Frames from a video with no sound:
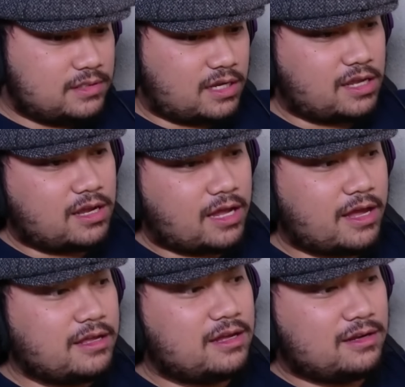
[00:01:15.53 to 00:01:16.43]
Saking
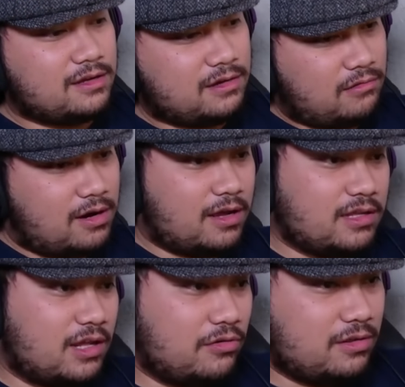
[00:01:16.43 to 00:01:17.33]
kayanya nih ya,
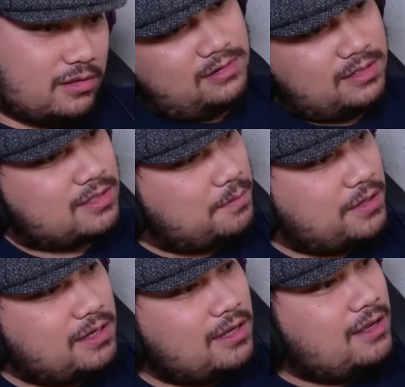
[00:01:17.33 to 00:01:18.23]
keluarganya Lloyd
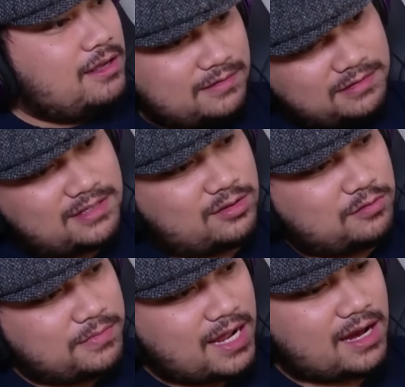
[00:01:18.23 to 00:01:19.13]
sampai
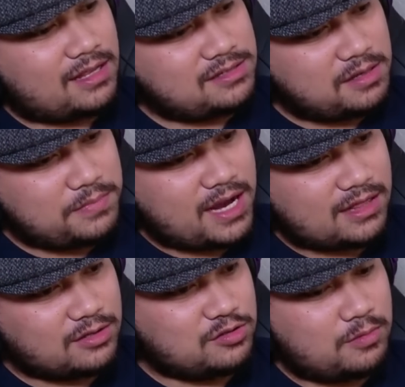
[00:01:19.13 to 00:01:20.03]
satu menara isinya
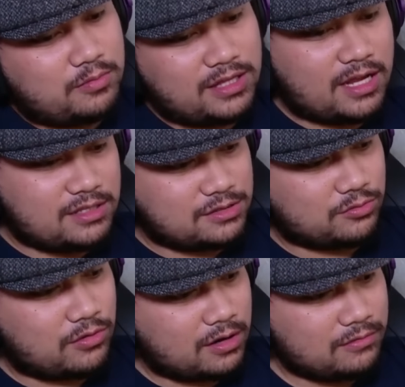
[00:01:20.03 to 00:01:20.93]
binatang cuma buat dikasih
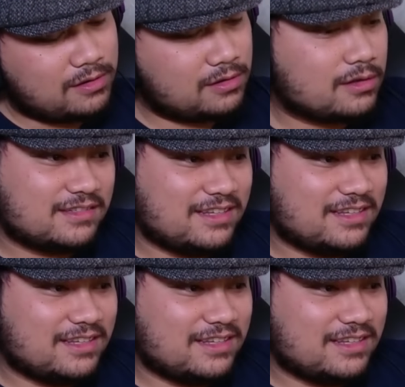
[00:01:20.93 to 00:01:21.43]
satu orang doang nih.